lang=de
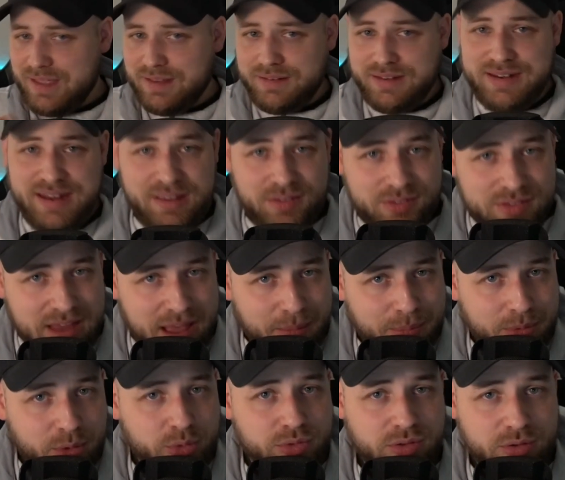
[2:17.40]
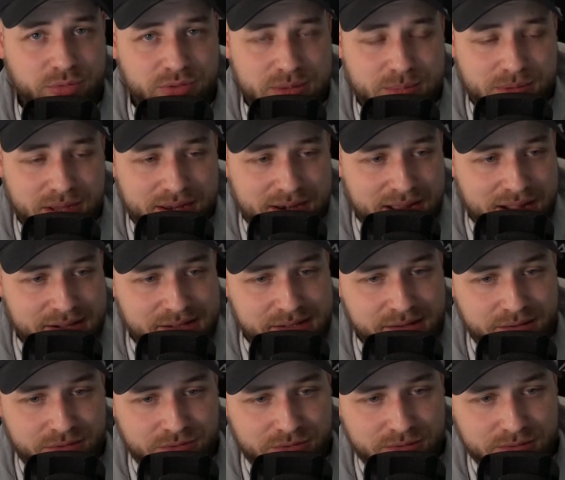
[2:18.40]
Die nächsten Uploads auf dem Kanal
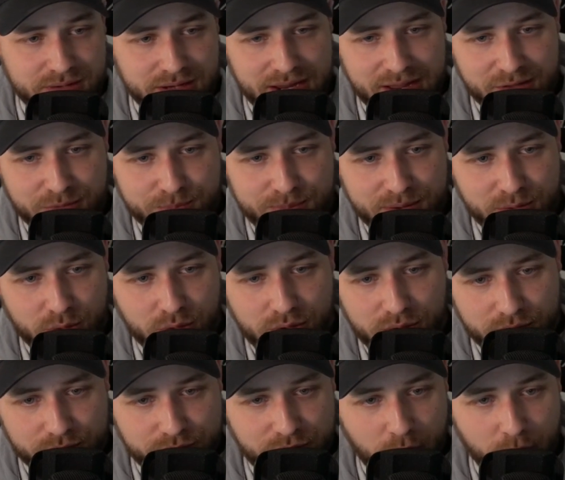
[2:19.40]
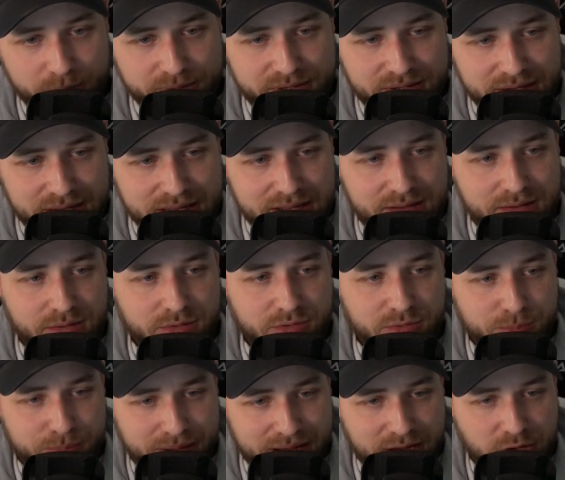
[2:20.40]
hier sind erstmal noch VBT
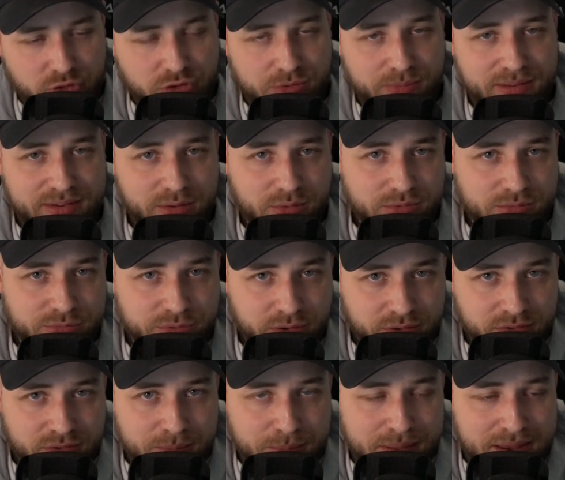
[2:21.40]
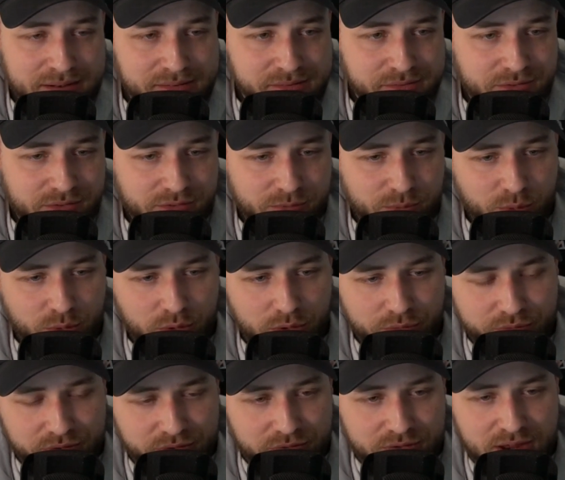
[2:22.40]
Splash 2014 Battles. Es wurde
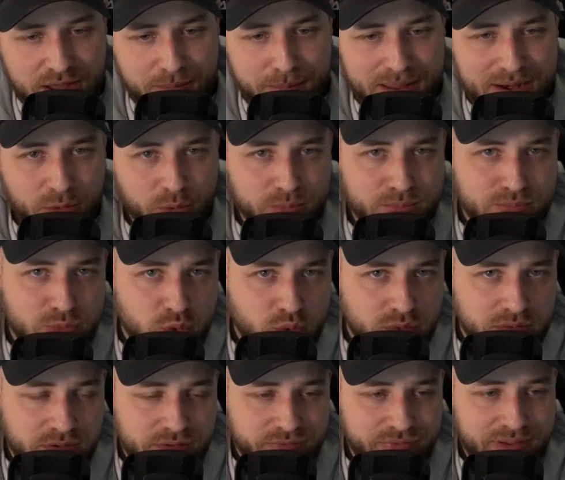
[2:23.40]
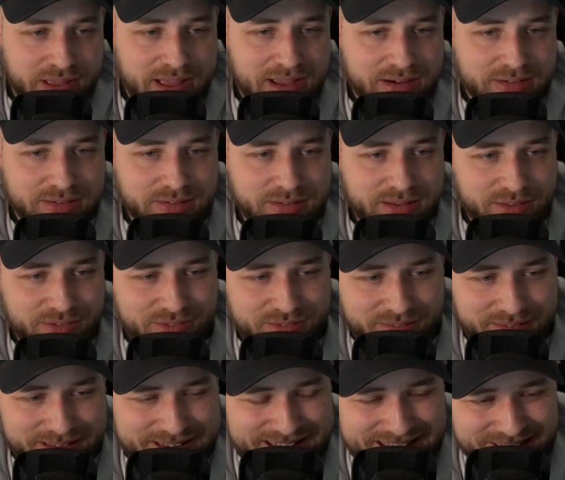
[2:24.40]
oft nach Mel und Moon gefragt. Das
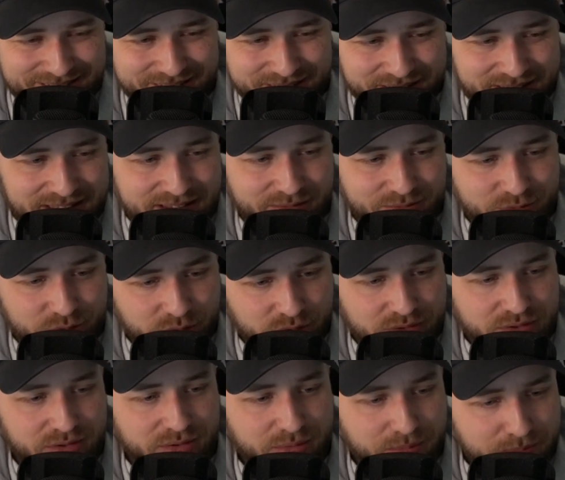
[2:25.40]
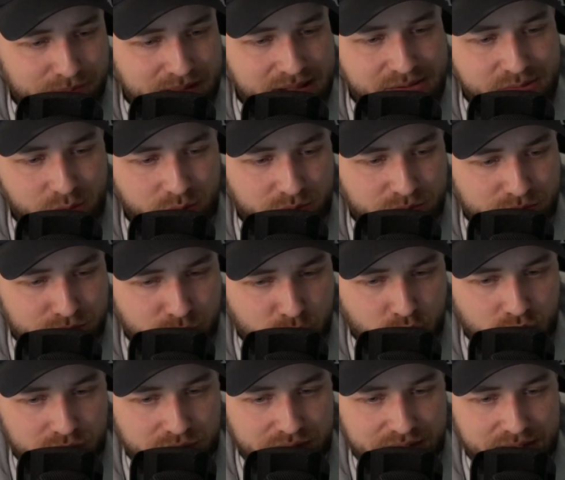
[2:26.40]
nächste Ding wird Mel und
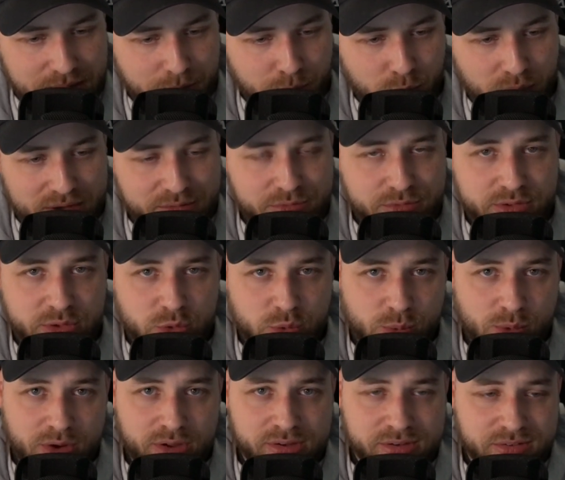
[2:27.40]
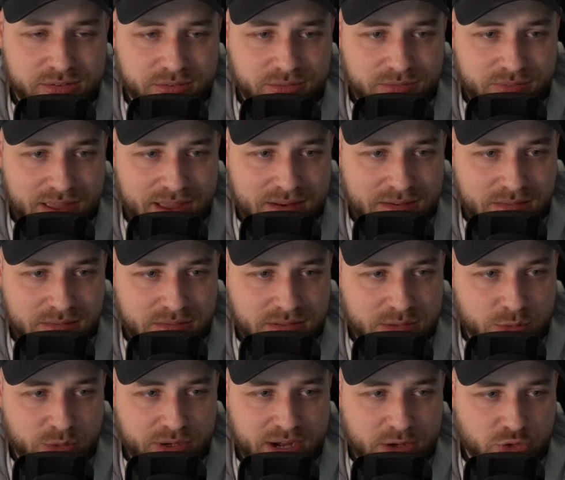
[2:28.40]
Moon gegen Brave New World werden. Die
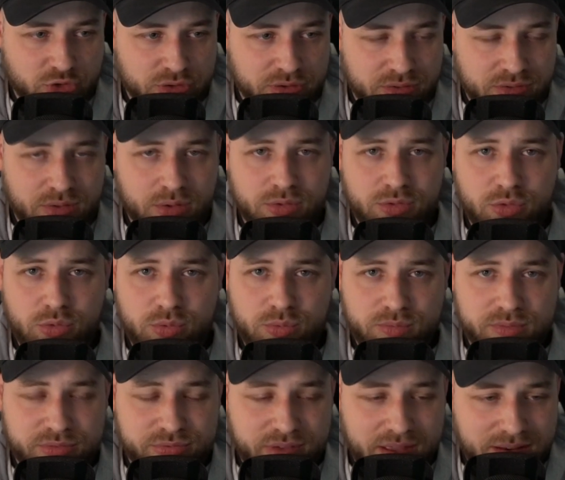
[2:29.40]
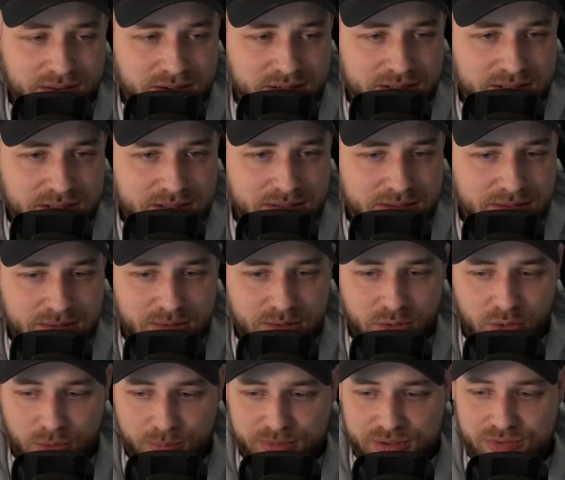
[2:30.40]
Reaction ist auch so gut wie fertig.
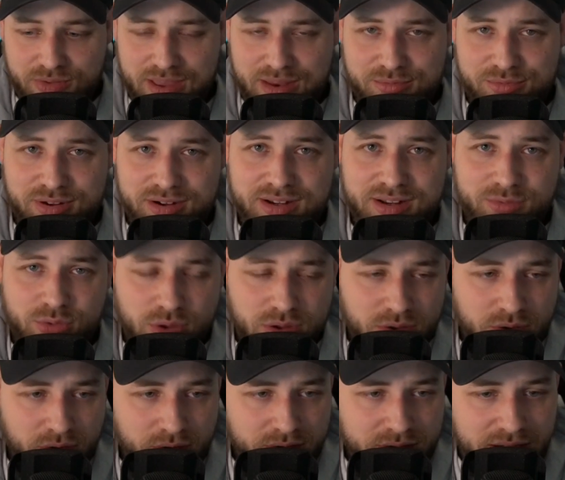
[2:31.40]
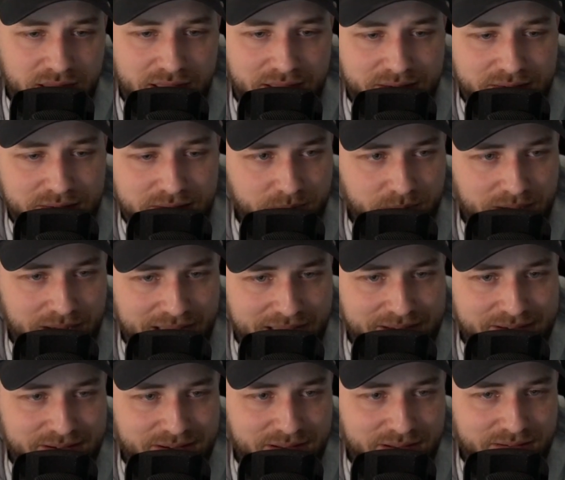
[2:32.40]
Kommt jetzt Anfang der Woche online.
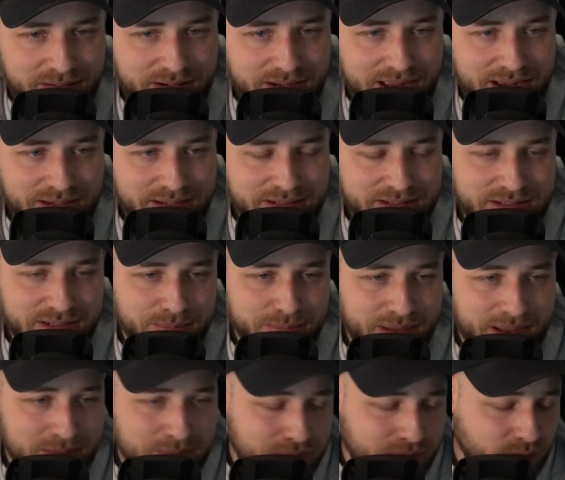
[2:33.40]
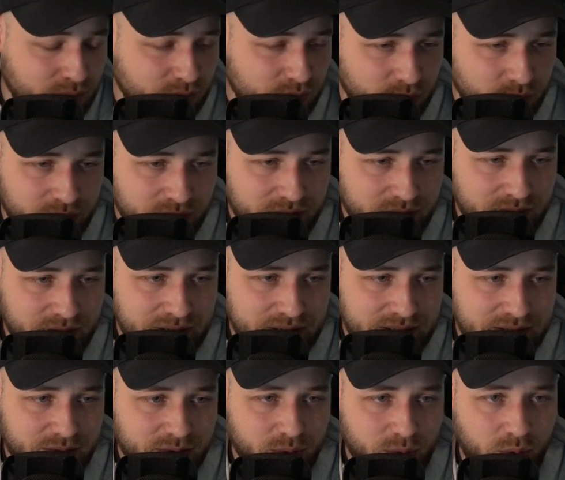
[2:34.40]
Leider kann ich die Brennpunktrunden
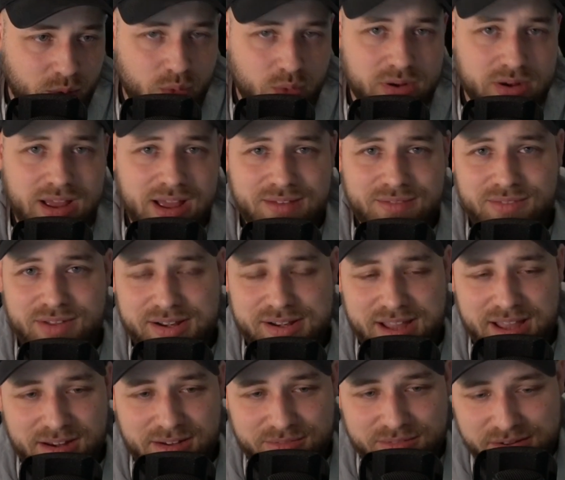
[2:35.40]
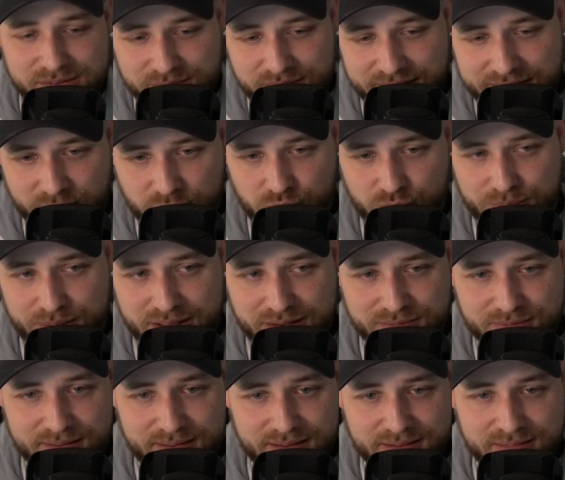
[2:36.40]
nicht hochladen, weil die alle weltweit
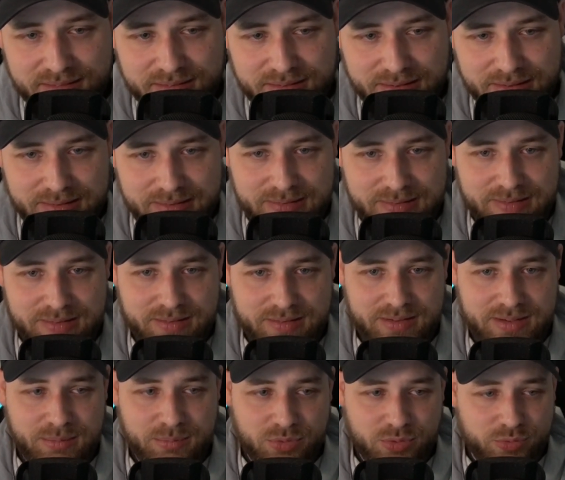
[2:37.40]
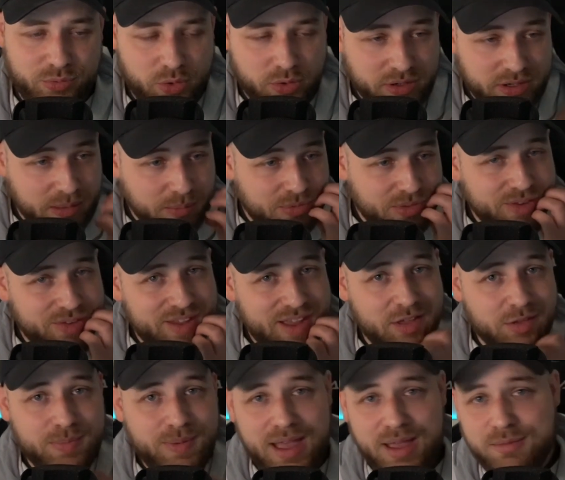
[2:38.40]
gesperrt werden. Demzufolge gibt es jetzt
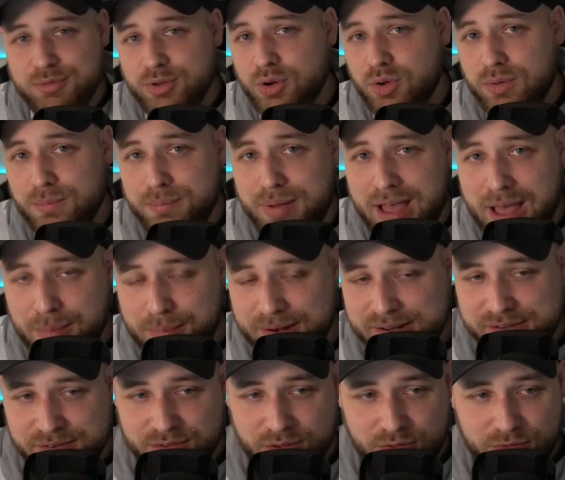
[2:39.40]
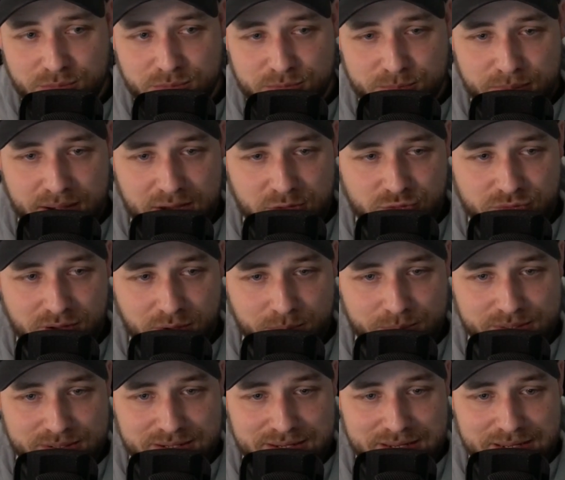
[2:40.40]
erstmal einfach noch ein paar Battles aus dem Splash
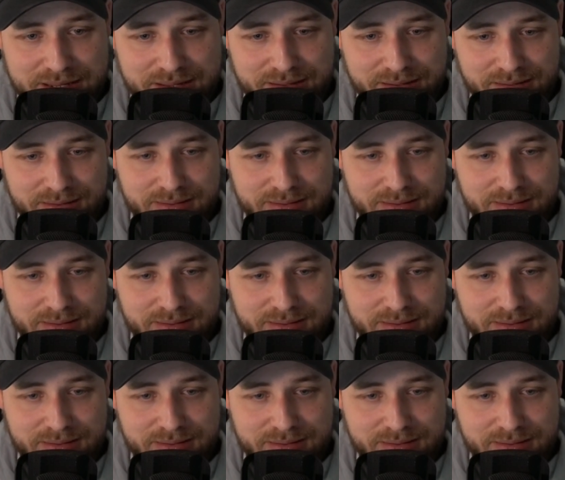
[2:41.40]
VBT.